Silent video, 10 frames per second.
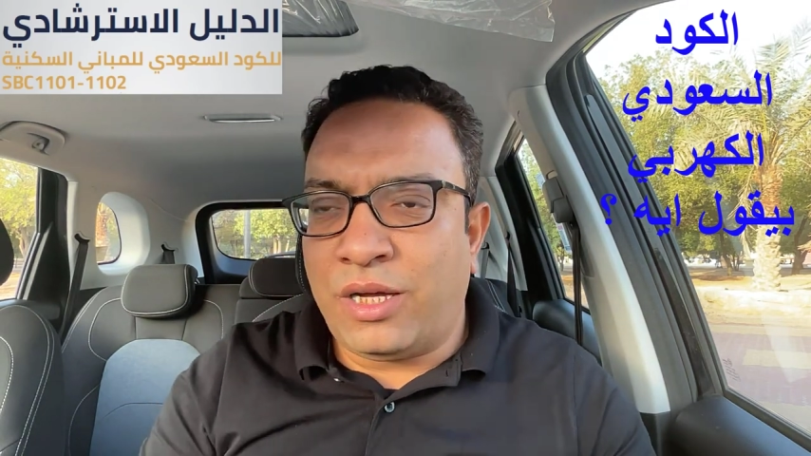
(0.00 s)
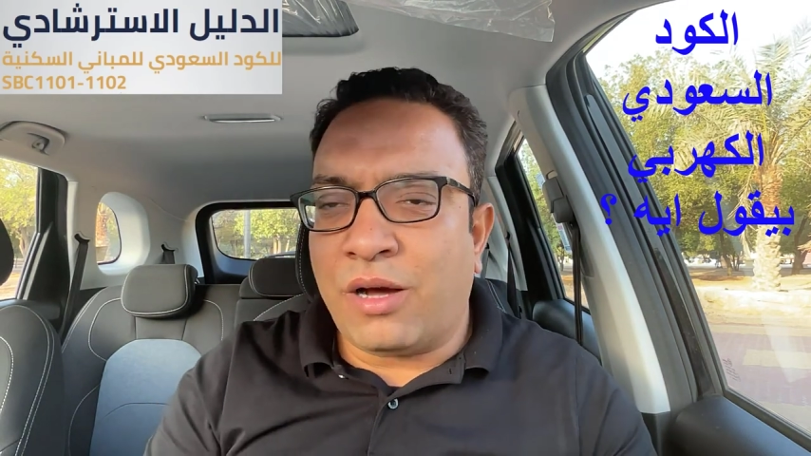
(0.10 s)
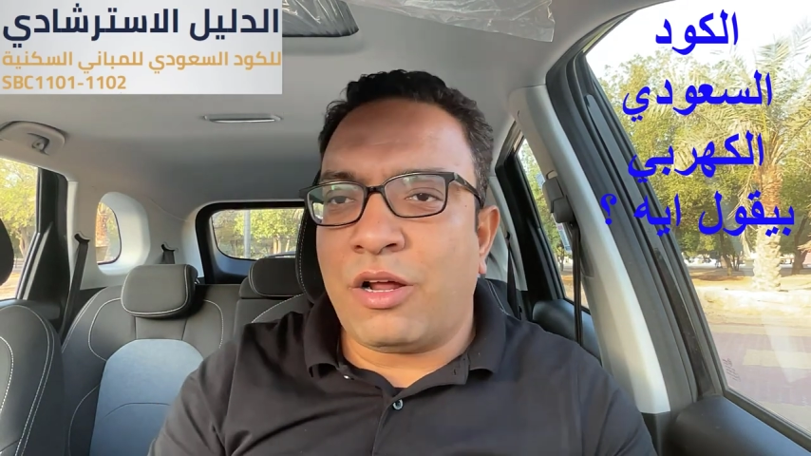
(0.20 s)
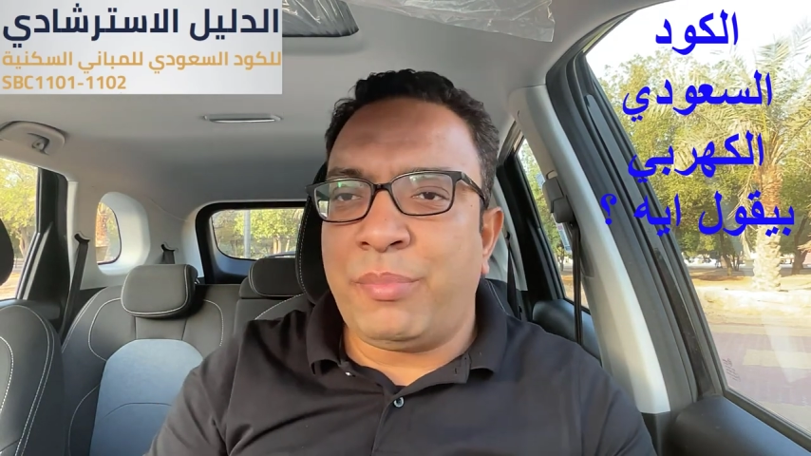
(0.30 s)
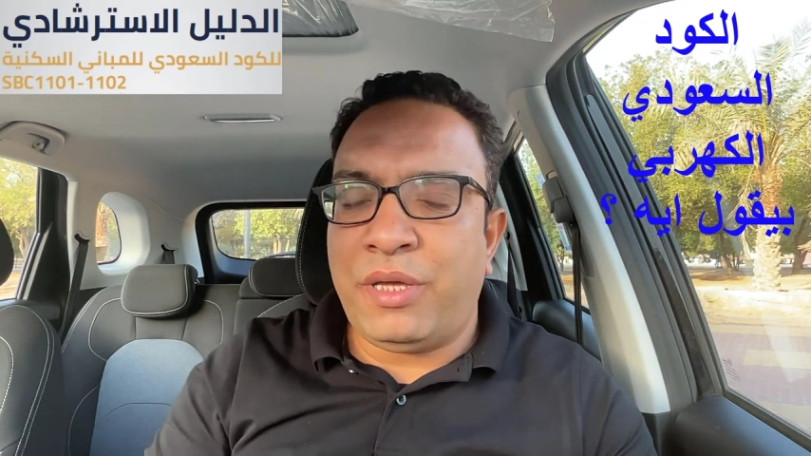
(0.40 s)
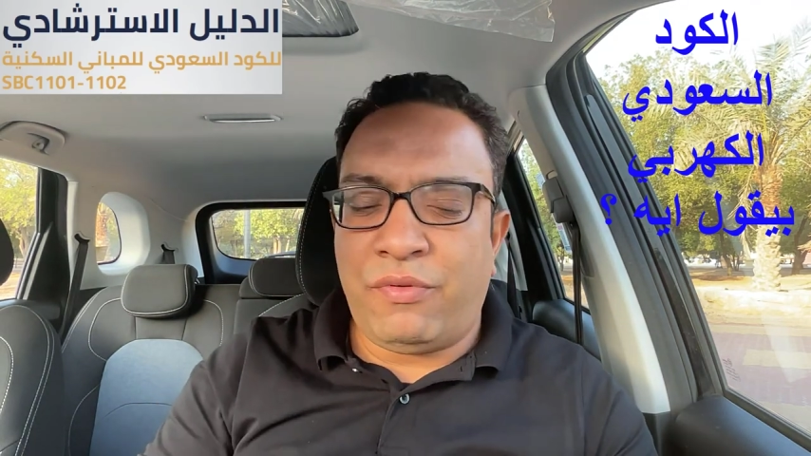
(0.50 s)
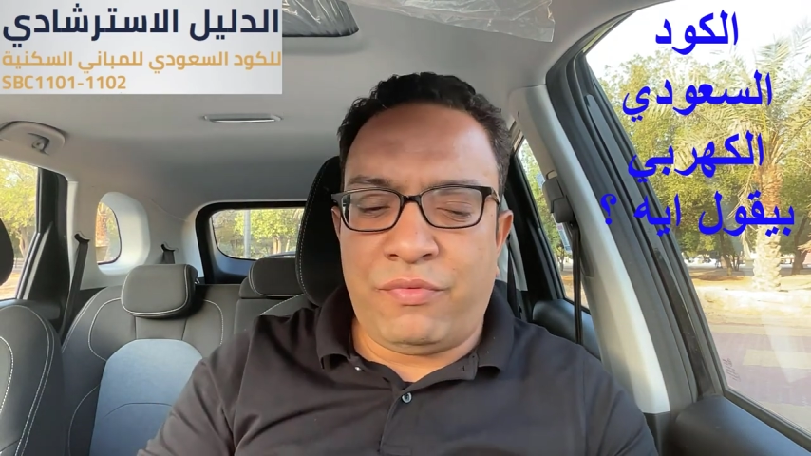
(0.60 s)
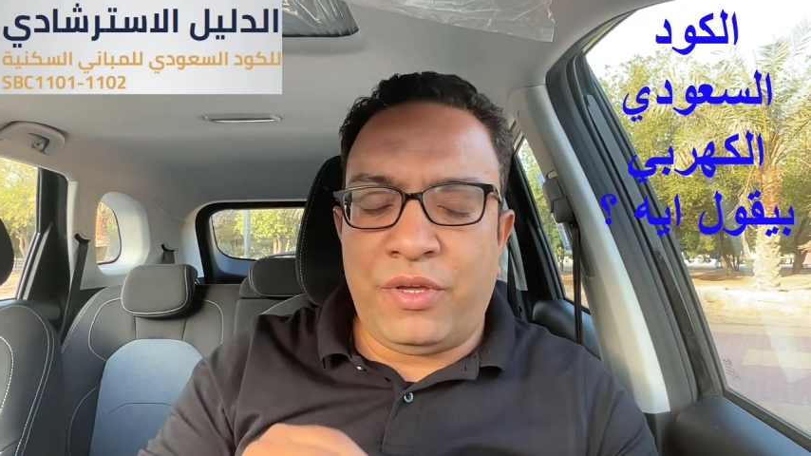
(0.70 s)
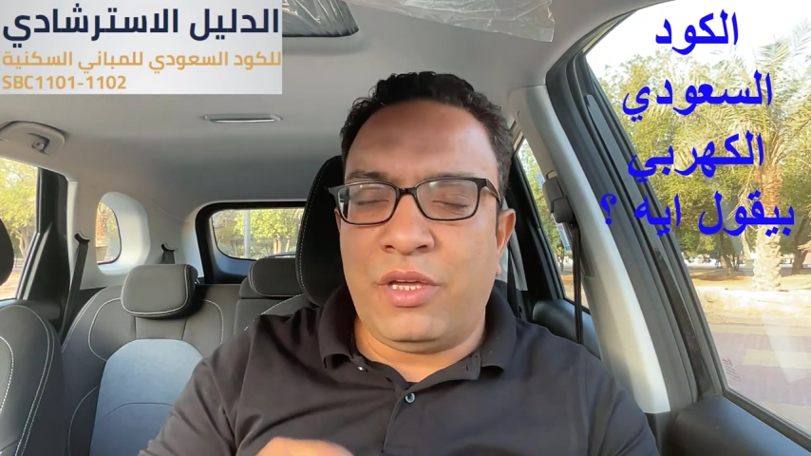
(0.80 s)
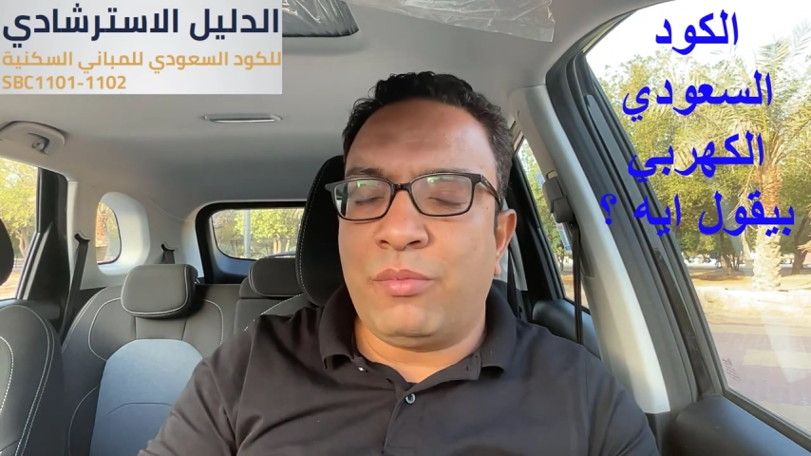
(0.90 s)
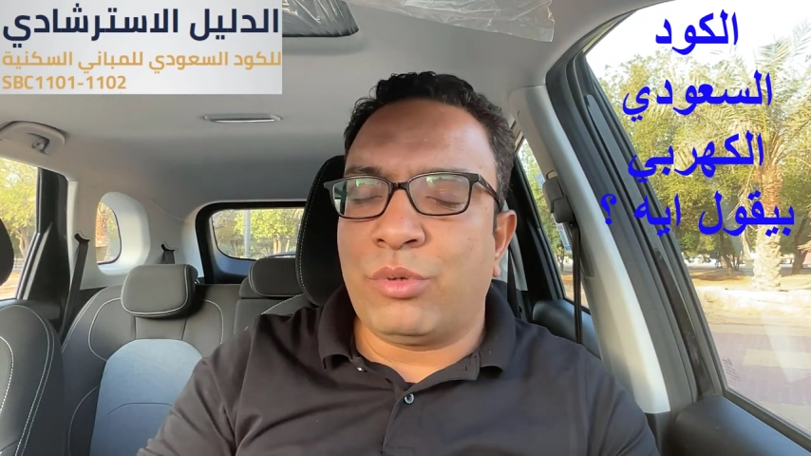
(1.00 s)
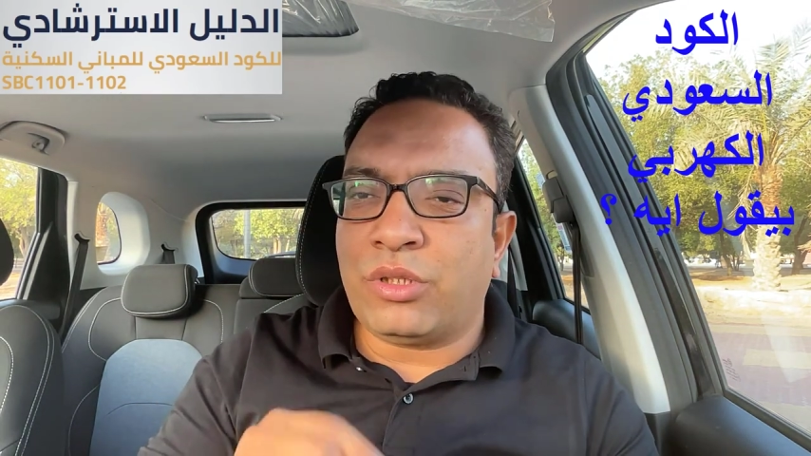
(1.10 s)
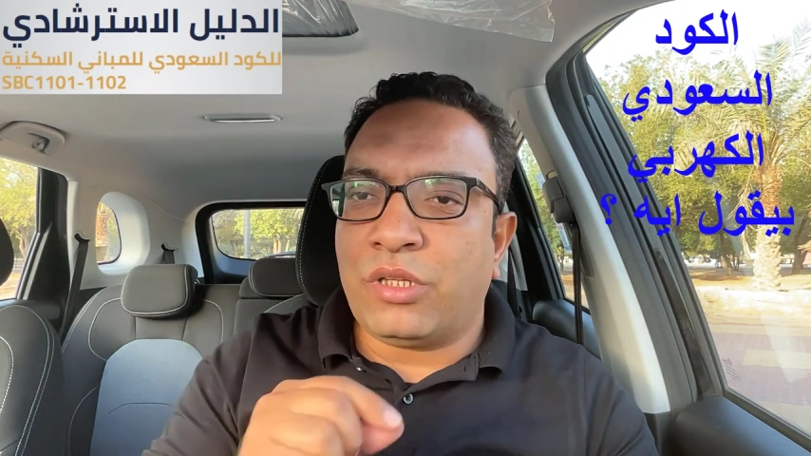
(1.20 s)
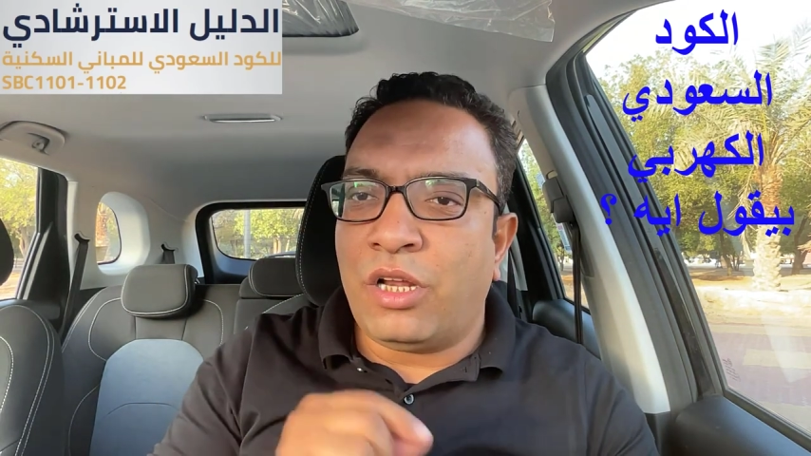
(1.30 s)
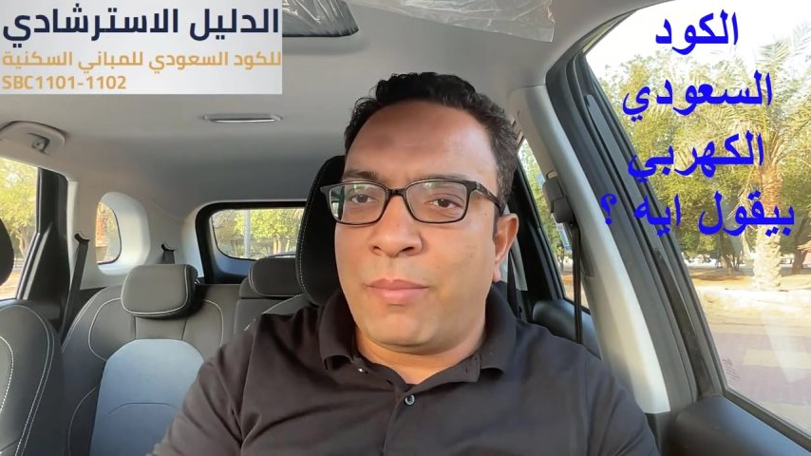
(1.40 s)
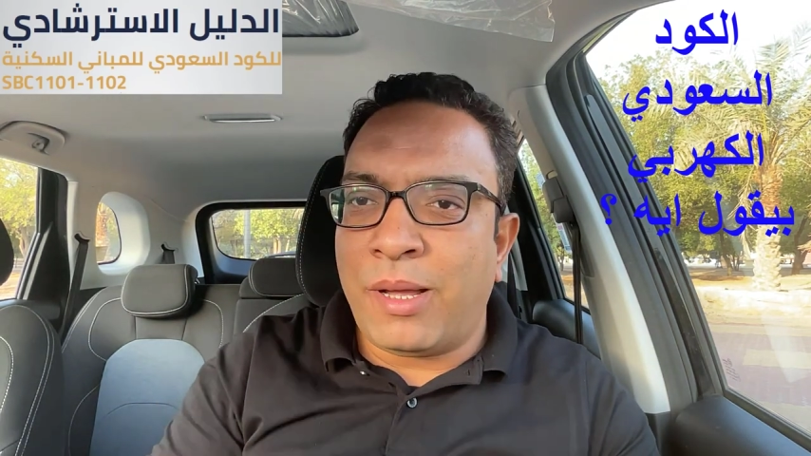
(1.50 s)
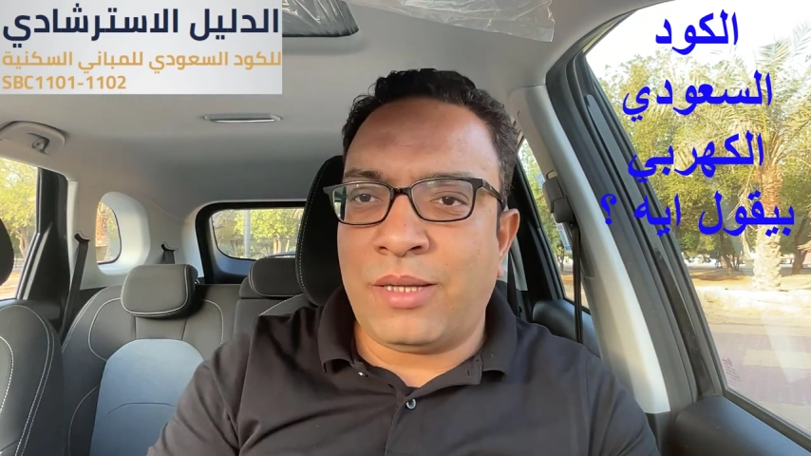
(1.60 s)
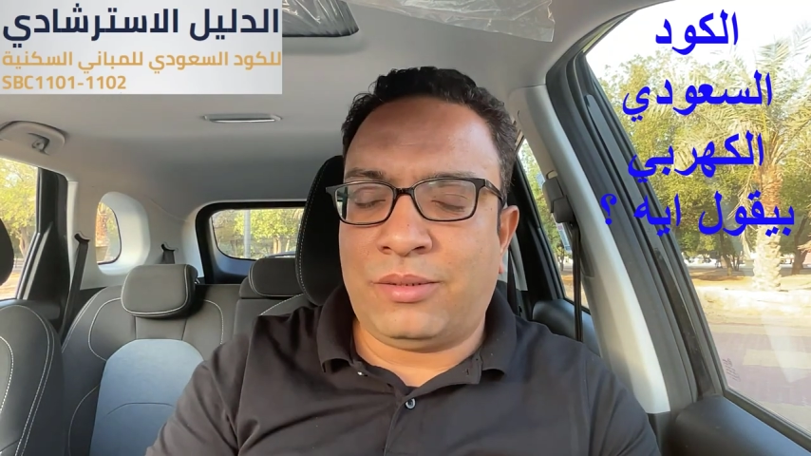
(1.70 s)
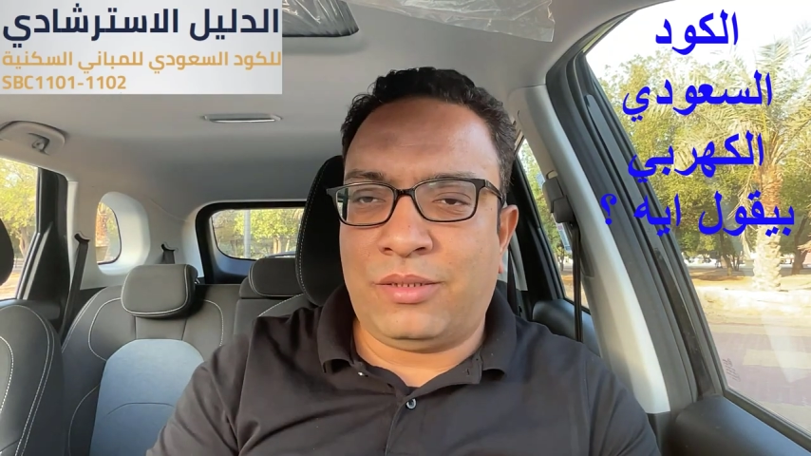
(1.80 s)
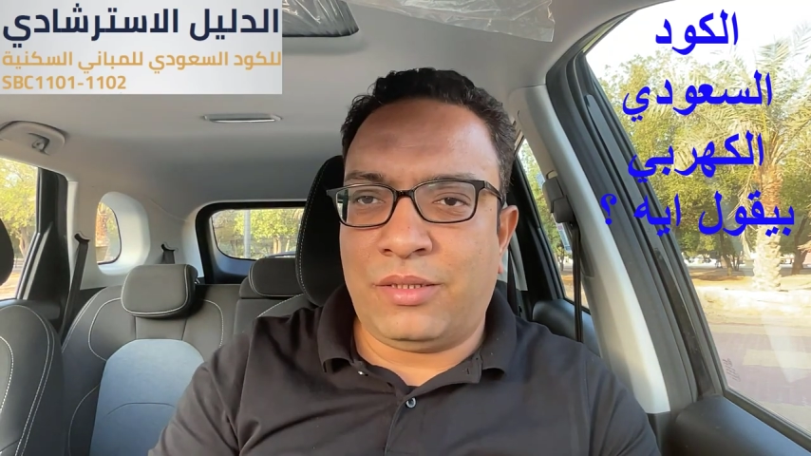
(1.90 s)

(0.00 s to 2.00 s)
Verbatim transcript: الكهربي في متطلبات